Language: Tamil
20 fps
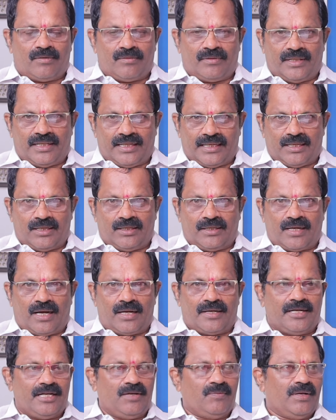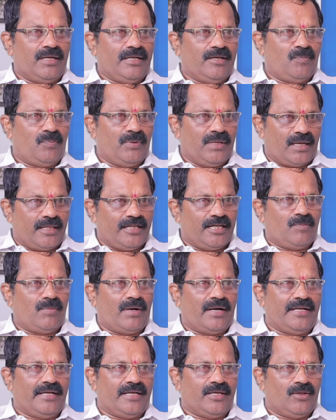இன்றைக்கி அக்னி வேல் எப்படி
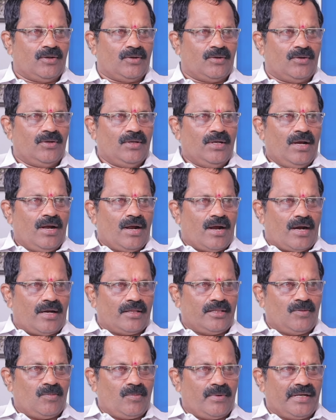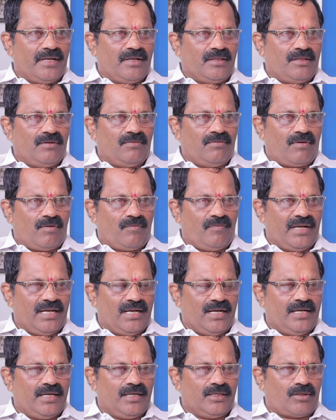அதிகமாக அடிக்குதோ அது மாதிரி அந்த
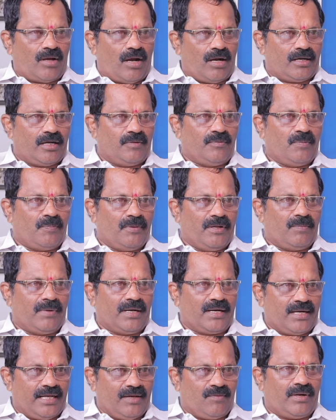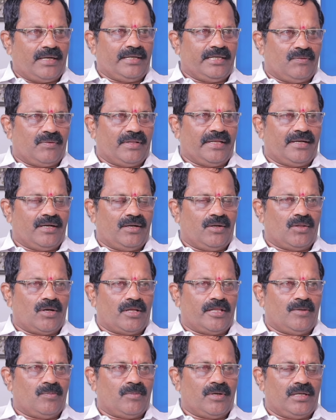வேலின் தாக்கம் எப்படி மக்களை வாட்டி வதைக்கின்றதோ
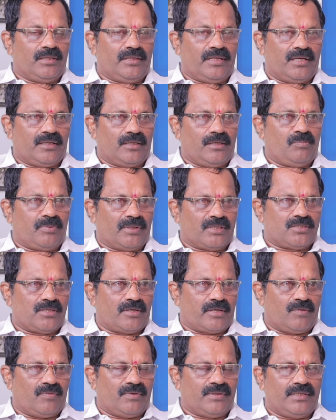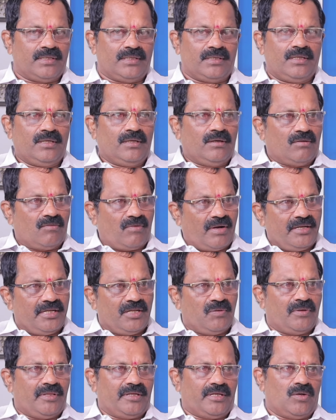அதே மாதிரி தேர்தல் பிரச்சாரம் வந்து வாட்டி
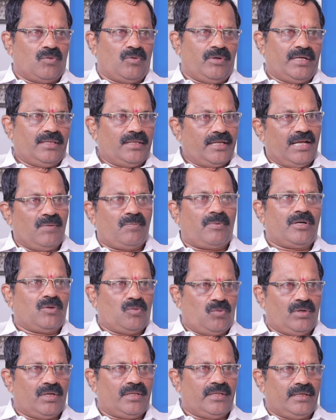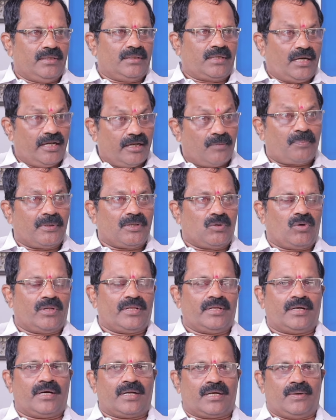வதைக்கக்கூடிய நிலைப்பாடு உள்ளது
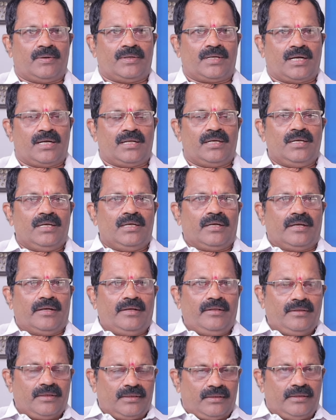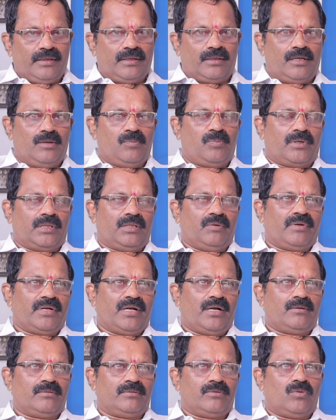தள்ளப்பட்டுள்ளது காரணம் என்றால் இந்த தேர்தல்
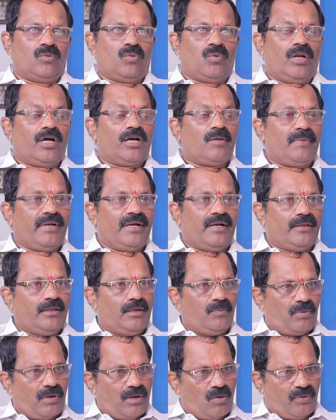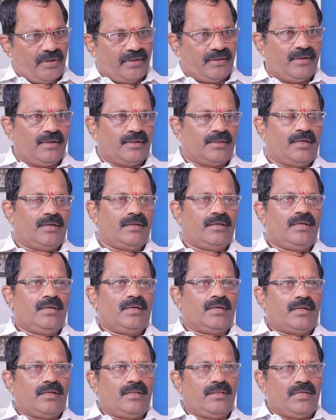பொறுத்தவரையிலும் உலகமே எதிர்பார்க்கக்கூடிய தேர்தல்
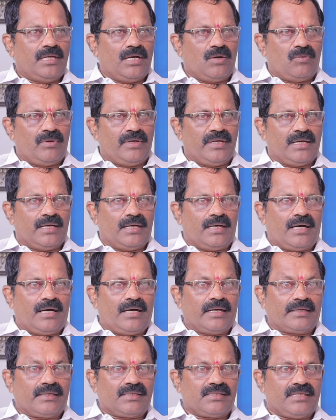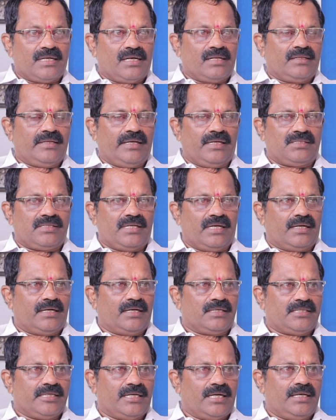இந்தியாவுடைய அரசியல் தேசிய
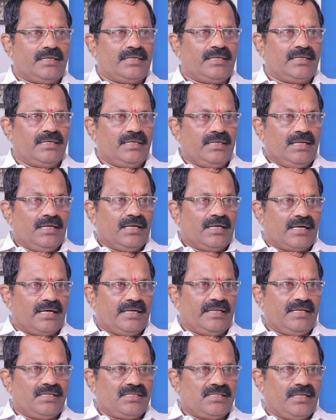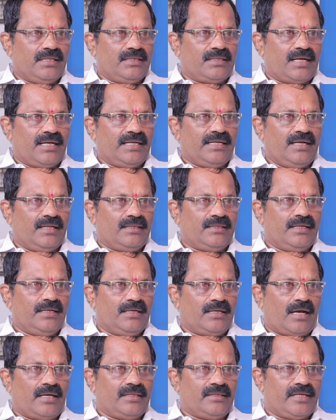கட்சிகளுக்கு கடைசி தலையெழுத்து
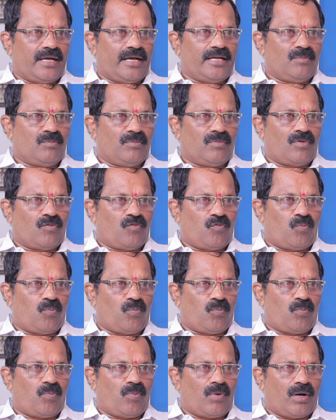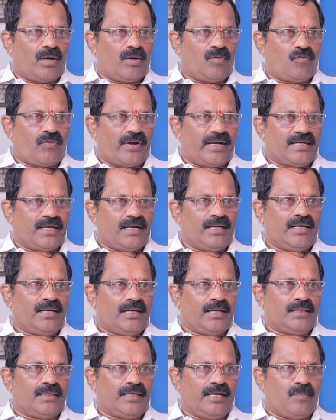என்ற அத்தியாயம் ஃபைனல்
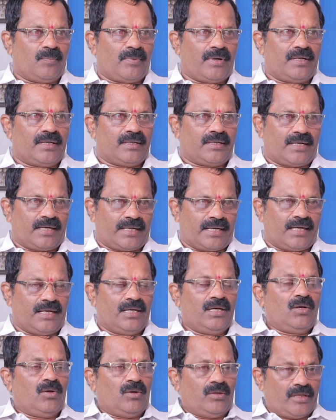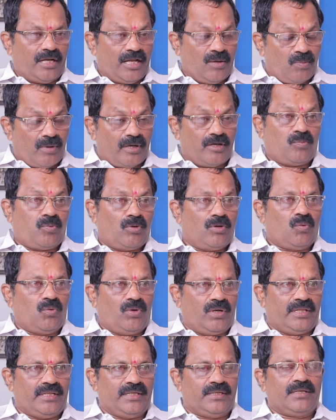என்ற நிலைப்பாட்டுக்காக நிலைப்பாடு போல்
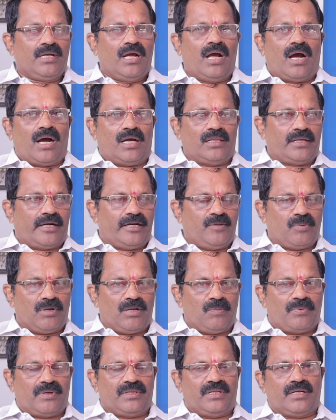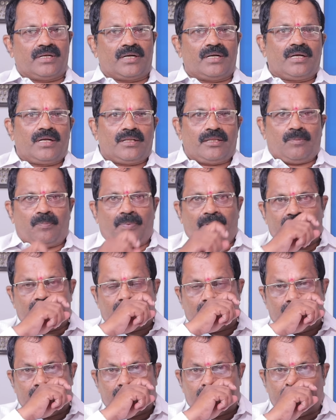உள்ளது அந்த அடிப்படையில் பார்த்தீங்கன்னா ரெண்டாயிரத்தி
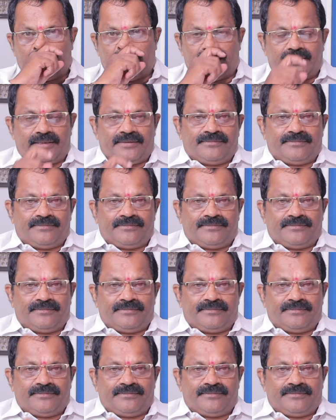பதினாலிருந்து